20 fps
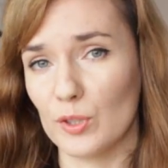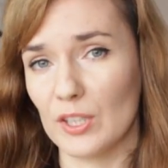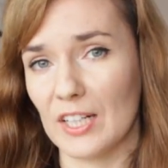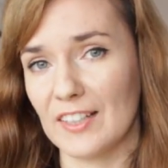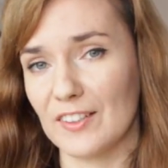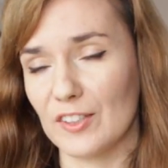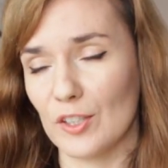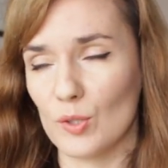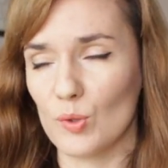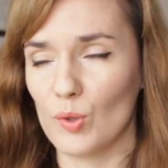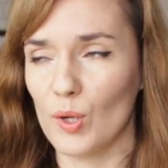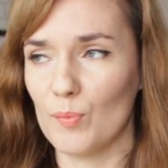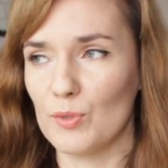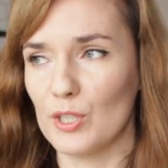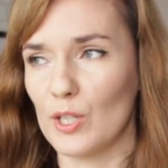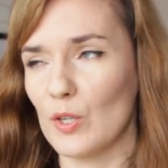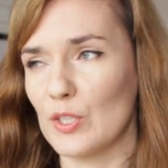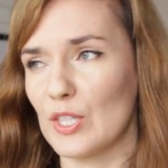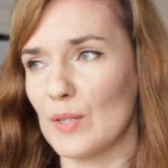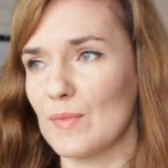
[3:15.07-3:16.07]
które interesują
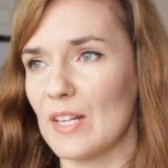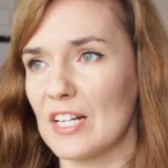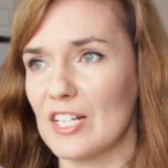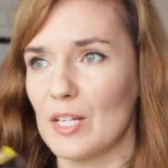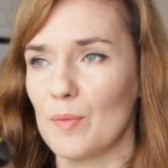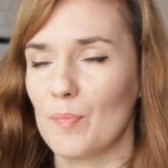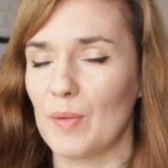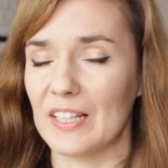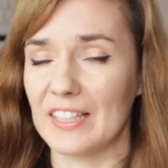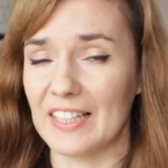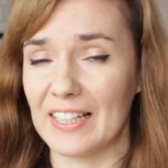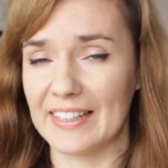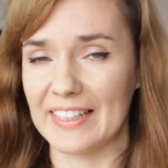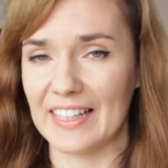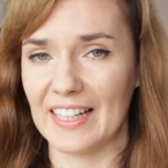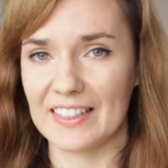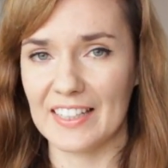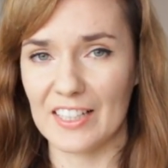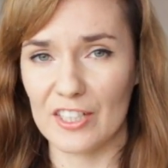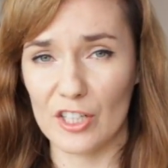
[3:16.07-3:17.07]
się losem naszej
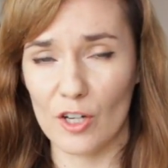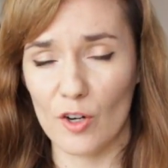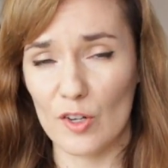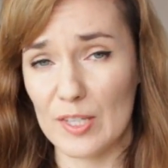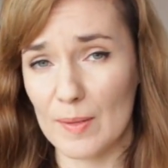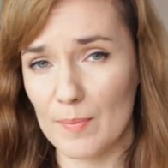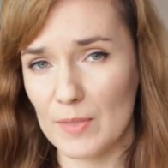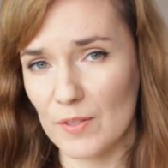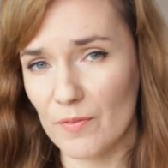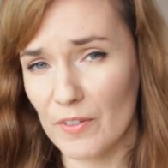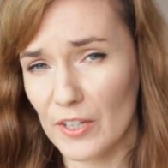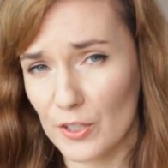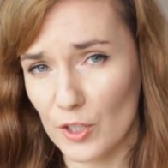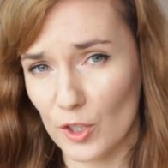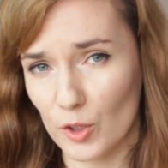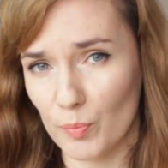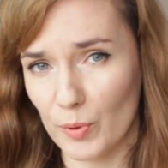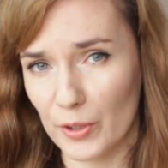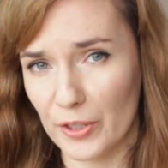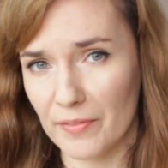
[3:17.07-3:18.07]
planety, a także losem
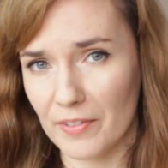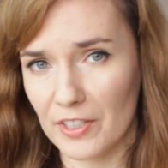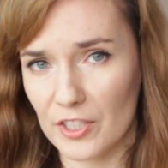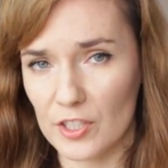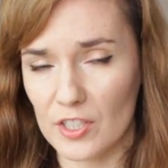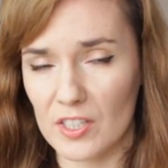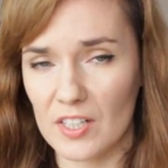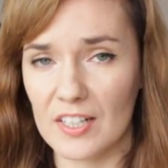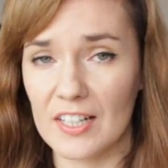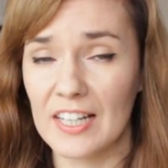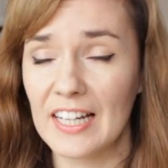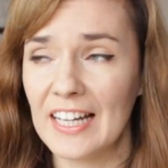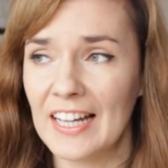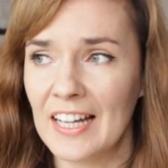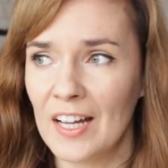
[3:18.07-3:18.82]
zwierząt, ponieważ e,